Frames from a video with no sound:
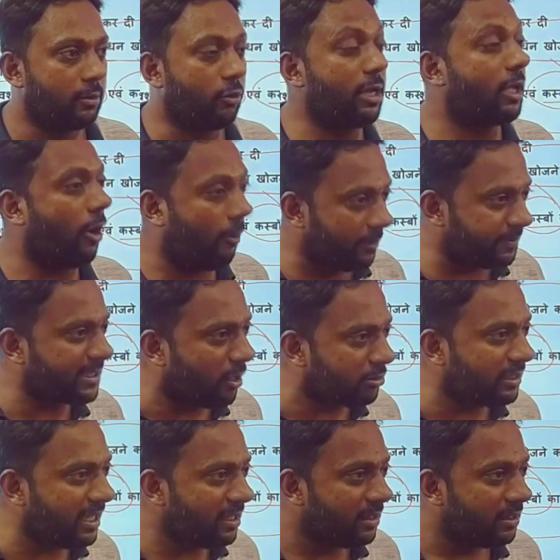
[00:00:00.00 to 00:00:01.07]
क्योंकि गाँव में पता
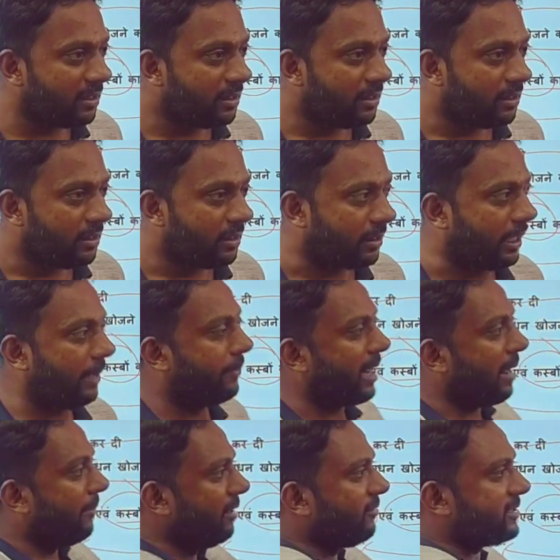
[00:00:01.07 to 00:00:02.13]
होता है कि
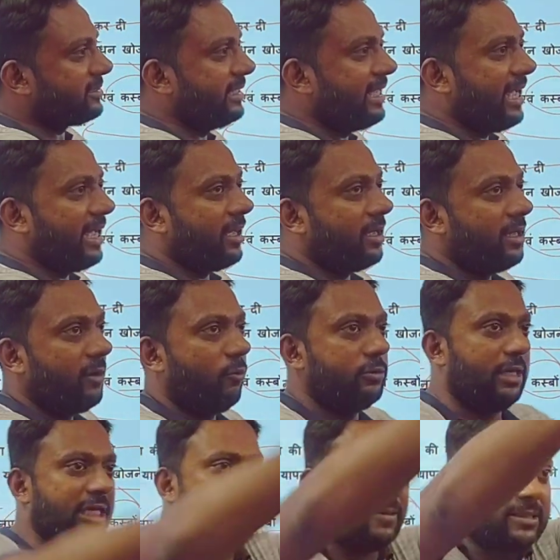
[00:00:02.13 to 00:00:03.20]
ब्राह्मण बस्ती है
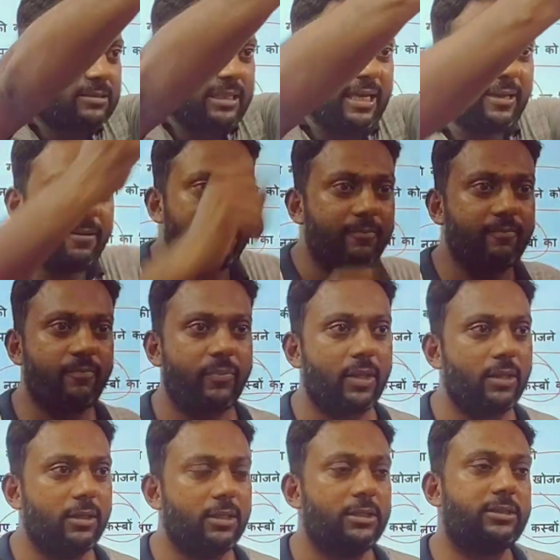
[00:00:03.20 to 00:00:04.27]
वो दलित बस्ती है
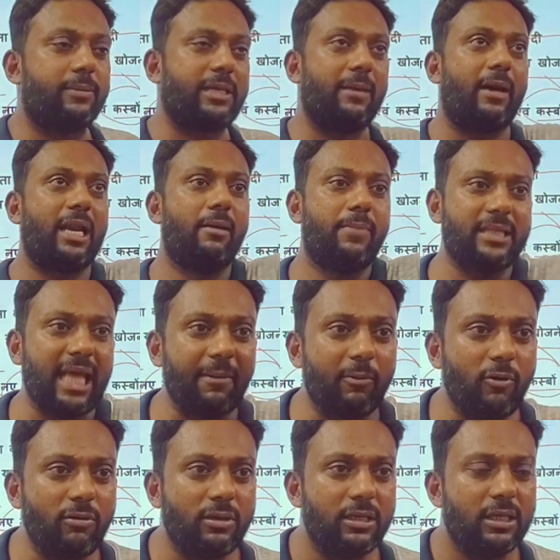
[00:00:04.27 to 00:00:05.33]
सबके बारे में पता है
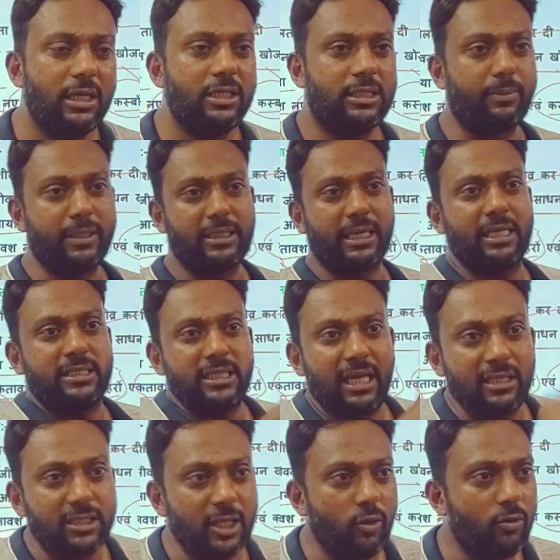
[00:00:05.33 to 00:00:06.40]
आपको सबकी शक्ल से
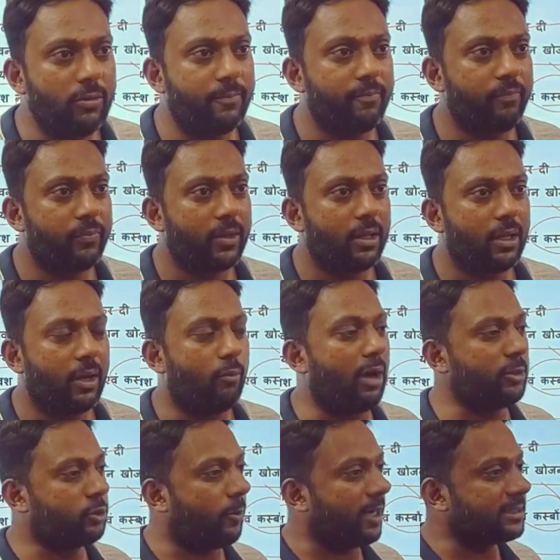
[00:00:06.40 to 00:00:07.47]
जानते हो
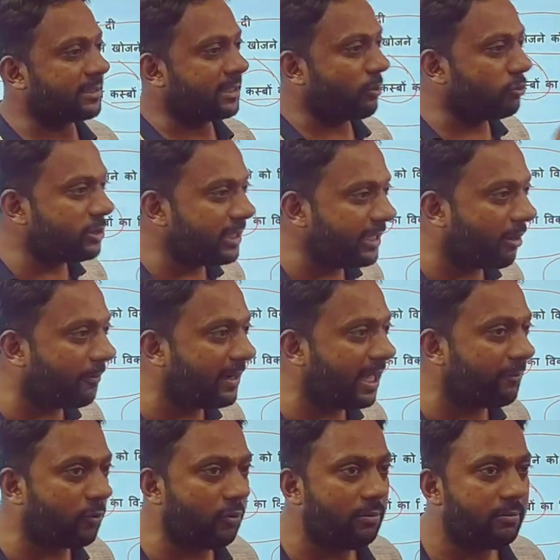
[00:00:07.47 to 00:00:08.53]
वहाँ छुपा सकते कुछ नहीं हो अपने
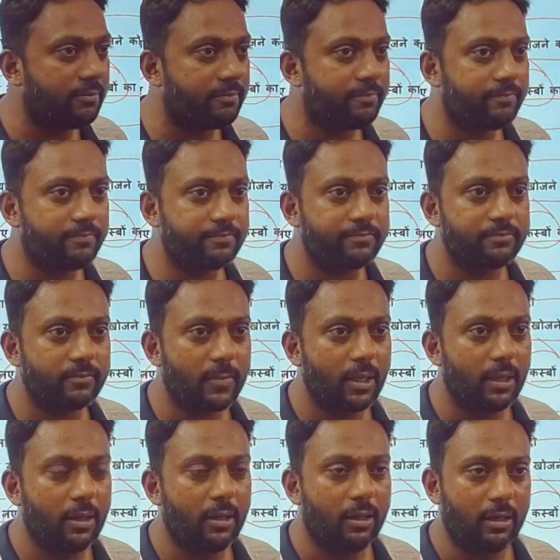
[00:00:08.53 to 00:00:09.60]
आप को
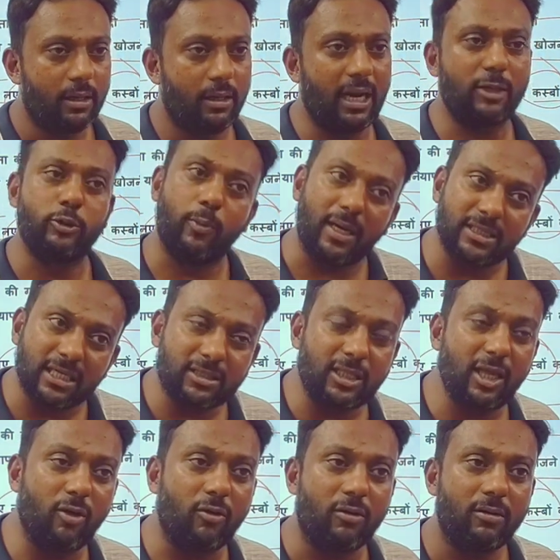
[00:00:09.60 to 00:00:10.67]
ना छुपा
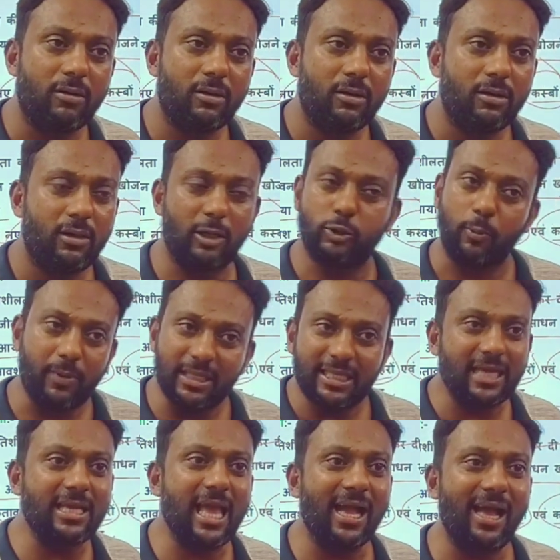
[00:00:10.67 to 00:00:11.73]
सकते हो ना छुपने
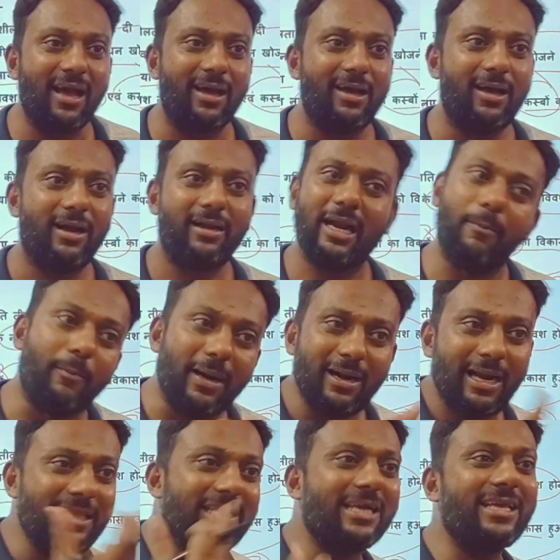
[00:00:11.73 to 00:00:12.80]
दिया जाएगा ना
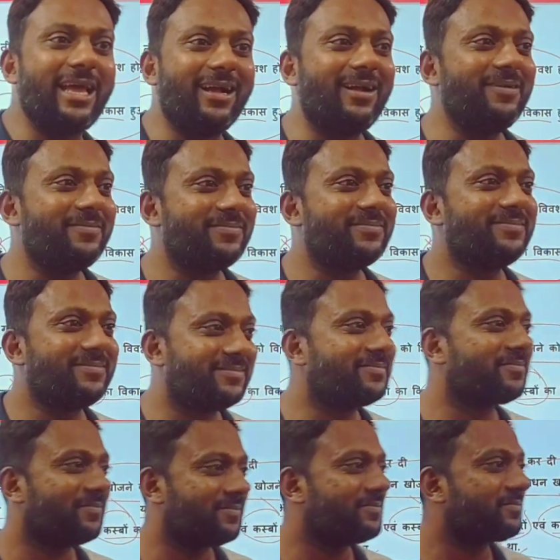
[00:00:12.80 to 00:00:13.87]
बढ़ने दिया जाएगा
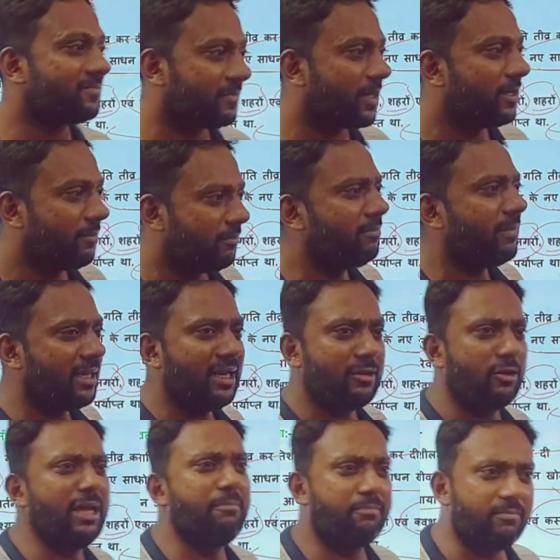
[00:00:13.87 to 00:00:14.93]
है ना
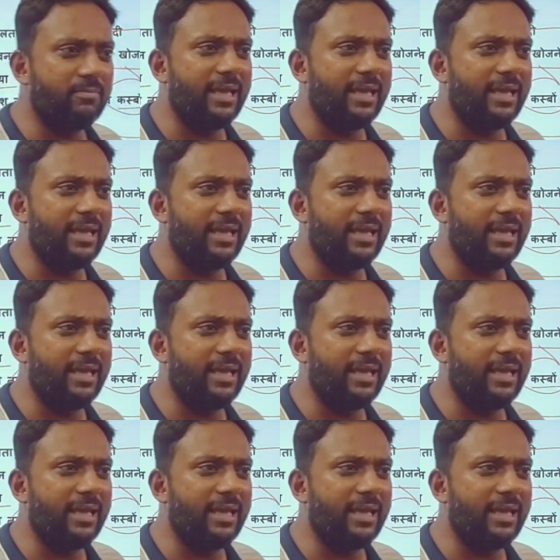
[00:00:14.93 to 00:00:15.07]
क्योंकि